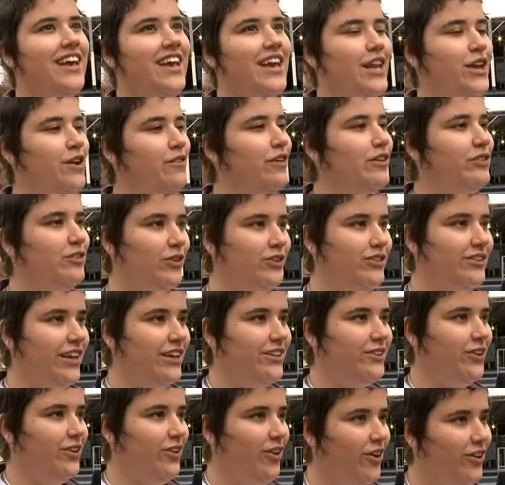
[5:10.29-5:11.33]
inovações
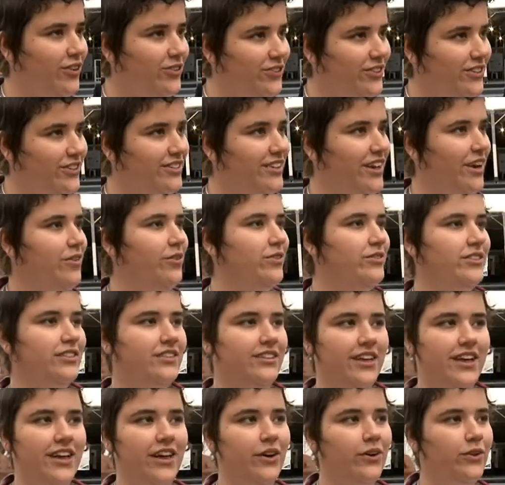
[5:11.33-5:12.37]
tecnológicas que
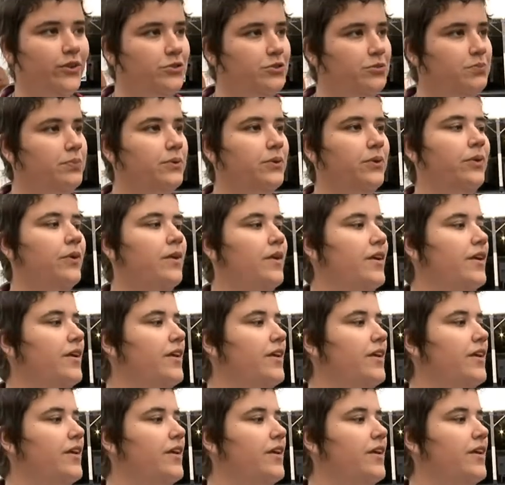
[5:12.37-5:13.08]
aconteceu, tipo